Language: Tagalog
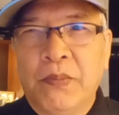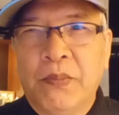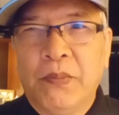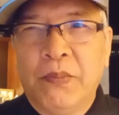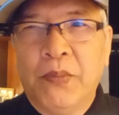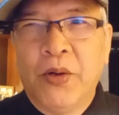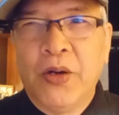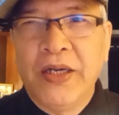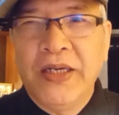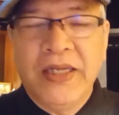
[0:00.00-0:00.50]

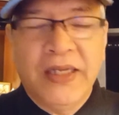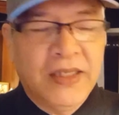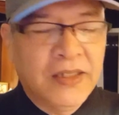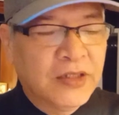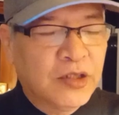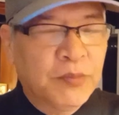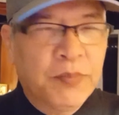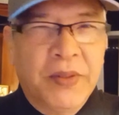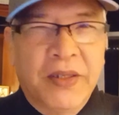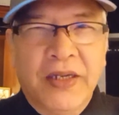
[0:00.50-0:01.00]
Morning
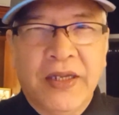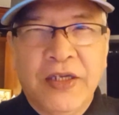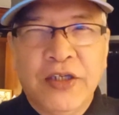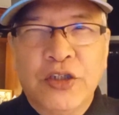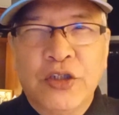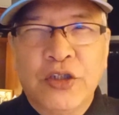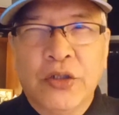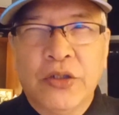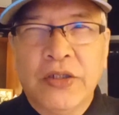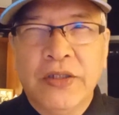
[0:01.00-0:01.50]

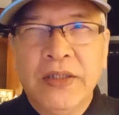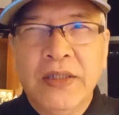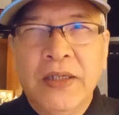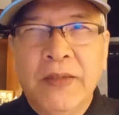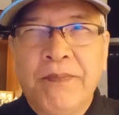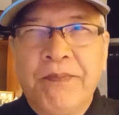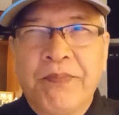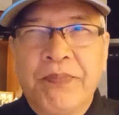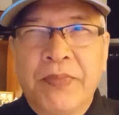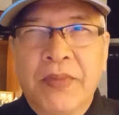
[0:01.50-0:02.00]
Inspiration.
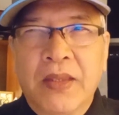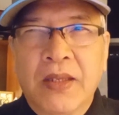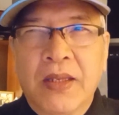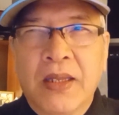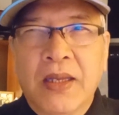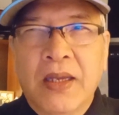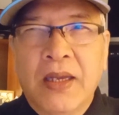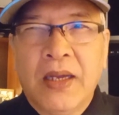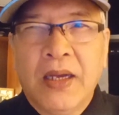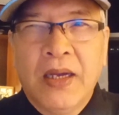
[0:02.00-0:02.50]

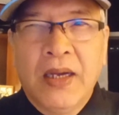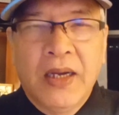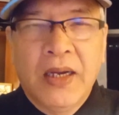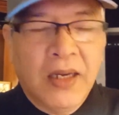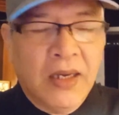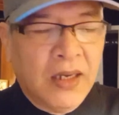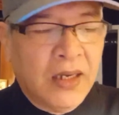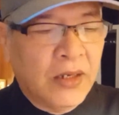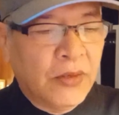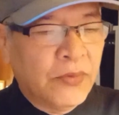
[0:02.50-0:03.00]

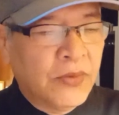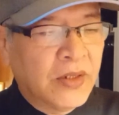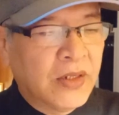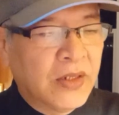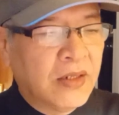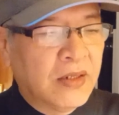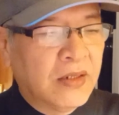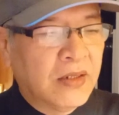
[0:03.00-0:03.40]
Our